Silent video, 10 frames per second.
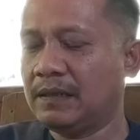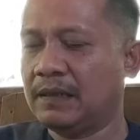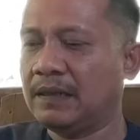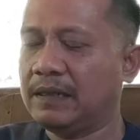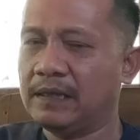
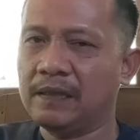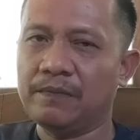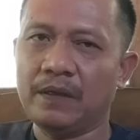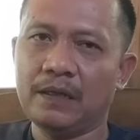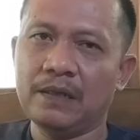dan
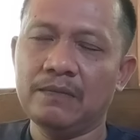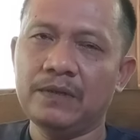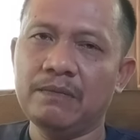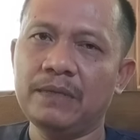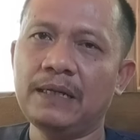kelihatan banget
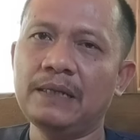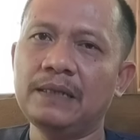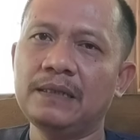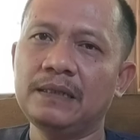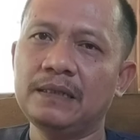memang
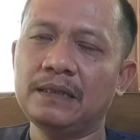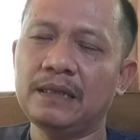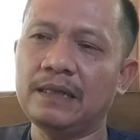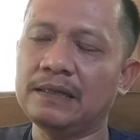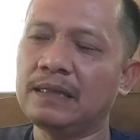
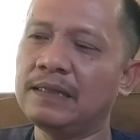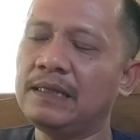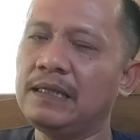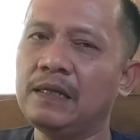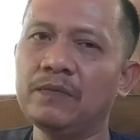kelihatan
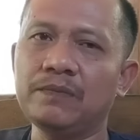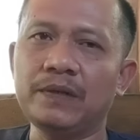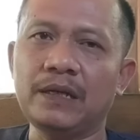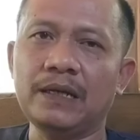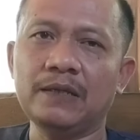ingin
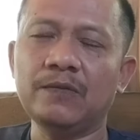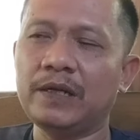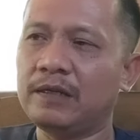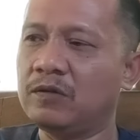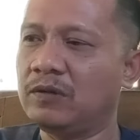membela atau
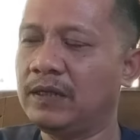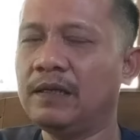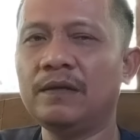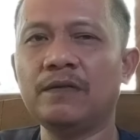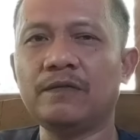melindungi
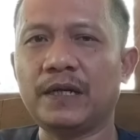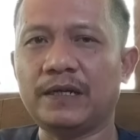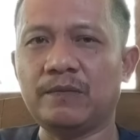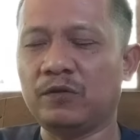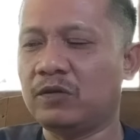
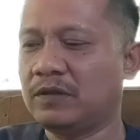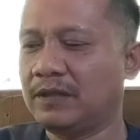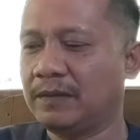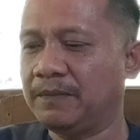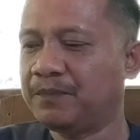Fakih
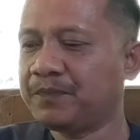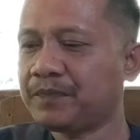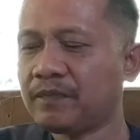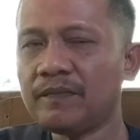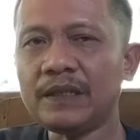Mukodam.
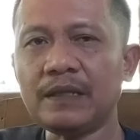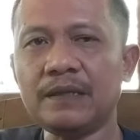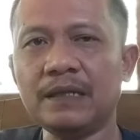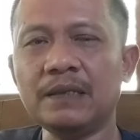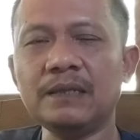
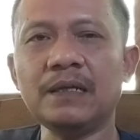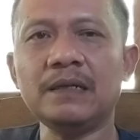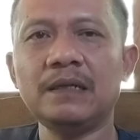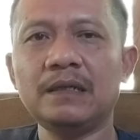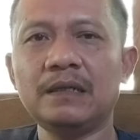Dan
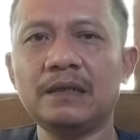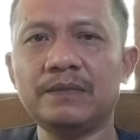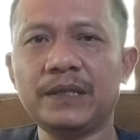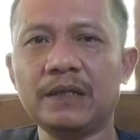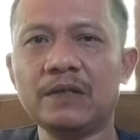tentang
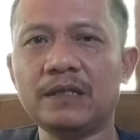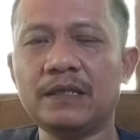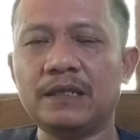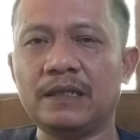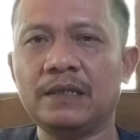Mi'raj
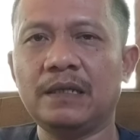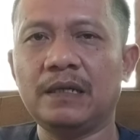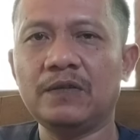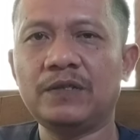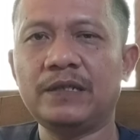ini
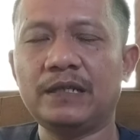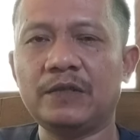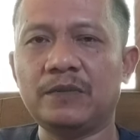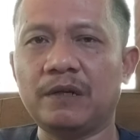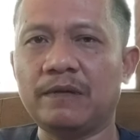harus
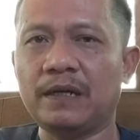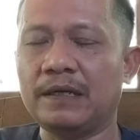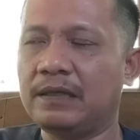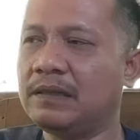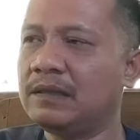
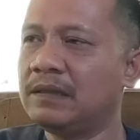digarisbawahi.